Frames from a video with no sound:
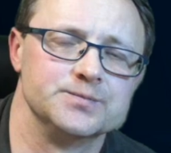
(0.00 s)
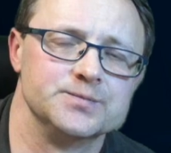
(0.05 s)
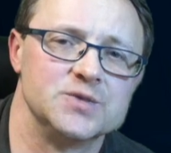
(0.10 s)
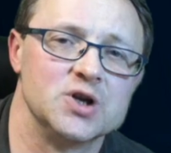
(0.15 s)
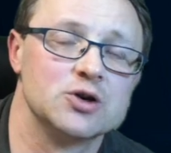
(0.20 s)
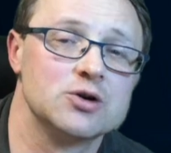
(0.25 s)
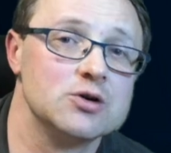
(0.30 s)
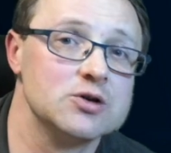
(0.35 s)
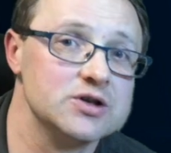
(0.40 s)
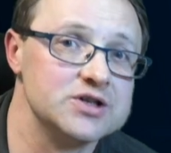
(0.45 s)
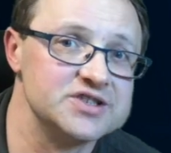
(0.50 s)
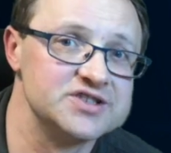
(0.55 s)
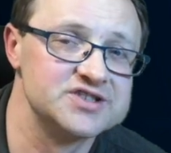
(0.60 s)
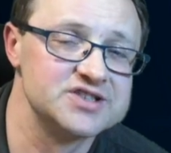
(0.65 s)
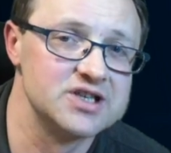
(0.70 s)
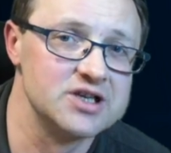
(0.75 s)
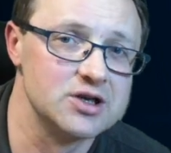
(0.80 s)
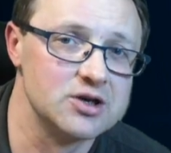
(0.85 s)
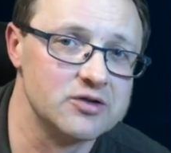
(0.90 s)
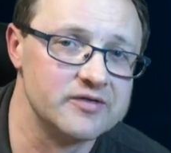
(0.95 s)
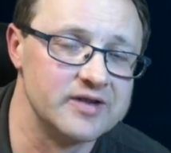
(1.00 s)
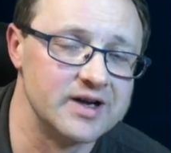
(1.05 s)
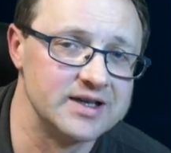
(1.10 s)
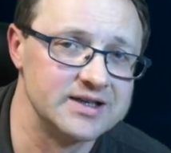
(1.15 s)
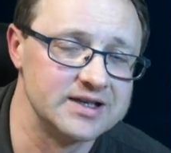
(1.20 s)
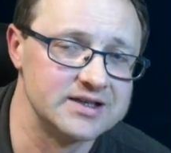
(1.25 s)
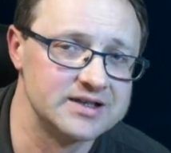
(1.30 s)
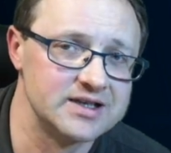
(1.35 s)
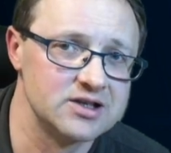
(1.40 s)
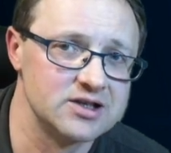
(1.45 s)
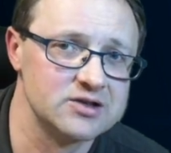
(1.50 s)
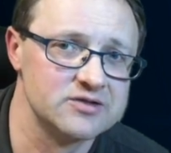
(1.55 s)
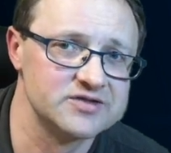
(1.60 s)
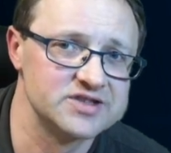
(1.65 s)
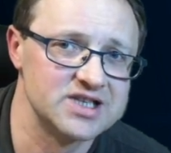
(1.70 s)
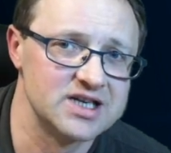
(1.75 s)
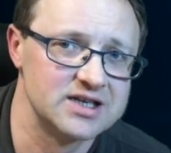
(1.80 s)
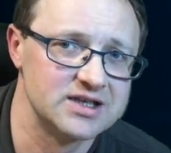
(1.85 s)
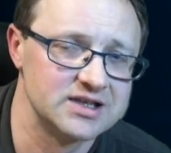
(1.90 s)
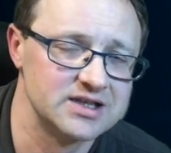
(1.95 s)
do kogo jest skierowana
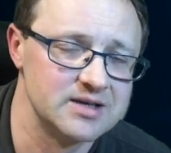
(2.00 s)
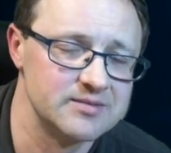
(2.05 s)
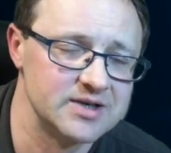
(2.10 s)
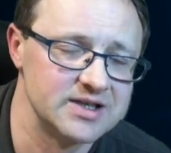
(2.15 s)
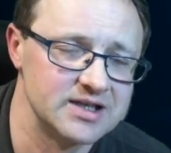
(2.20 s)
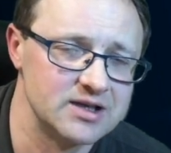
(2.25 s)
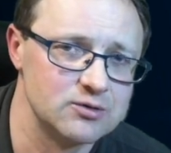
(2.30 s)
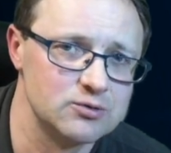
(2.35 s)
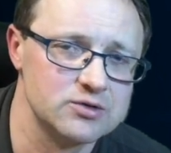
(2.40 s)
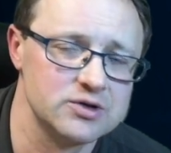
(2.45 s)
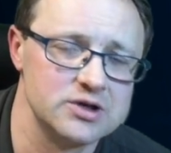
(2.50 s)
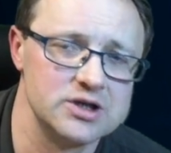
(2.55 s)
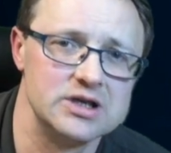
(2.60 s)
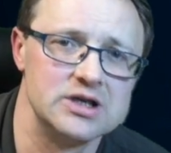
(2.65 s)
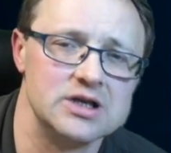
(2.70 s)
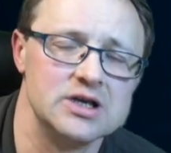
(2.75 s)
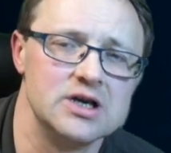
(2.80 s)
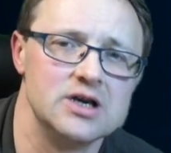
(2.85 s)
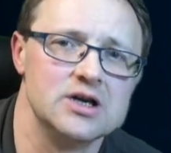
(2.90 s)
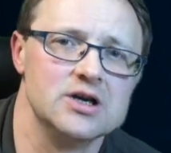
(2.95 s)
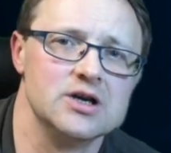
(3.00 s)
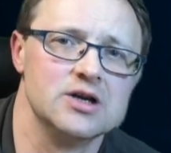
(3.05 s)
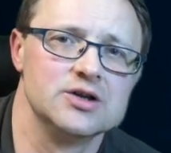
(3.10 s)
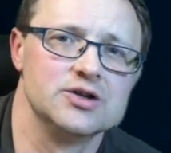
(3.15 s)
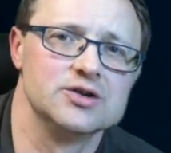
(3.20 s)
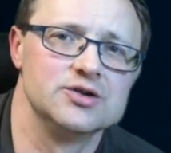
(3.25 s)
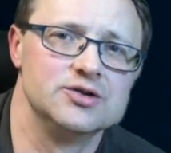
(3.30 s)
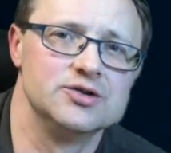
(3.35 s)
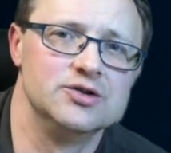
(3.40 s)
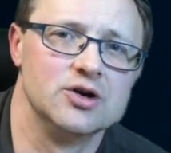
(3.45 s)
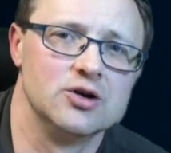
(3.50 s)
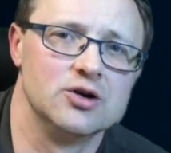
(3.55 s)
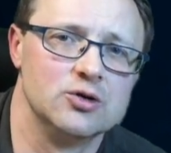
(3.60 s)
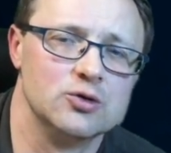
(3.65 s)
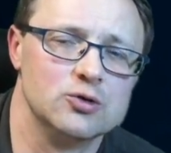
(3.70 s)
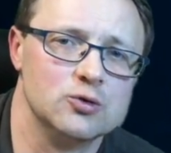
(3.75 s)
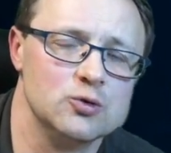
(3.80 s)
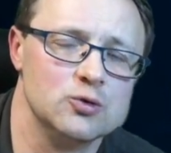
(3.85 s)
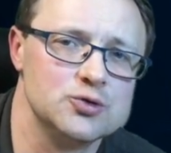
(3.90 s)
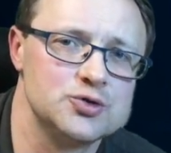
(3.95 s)
Tarnowska Akademia Nauki?
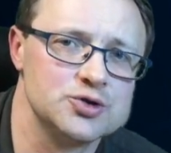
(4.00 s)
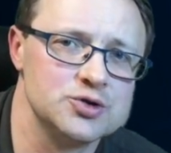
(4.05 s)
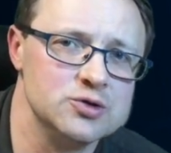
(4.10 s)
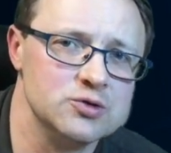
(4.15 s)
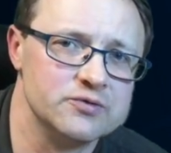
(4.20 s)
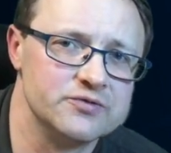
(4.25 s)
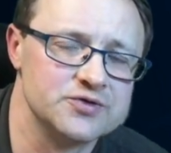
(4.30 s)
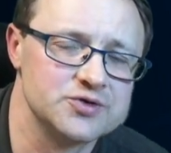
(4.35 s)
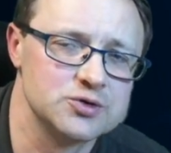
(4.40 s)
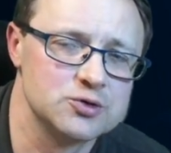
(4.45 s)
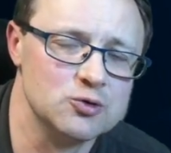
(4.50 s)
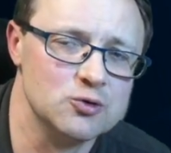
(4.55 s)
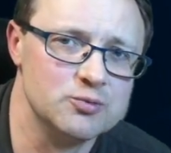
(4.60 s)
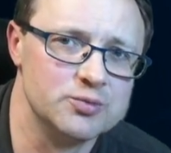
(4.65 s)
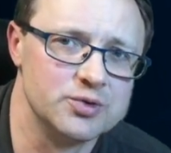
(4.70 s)
Do uczniów szkół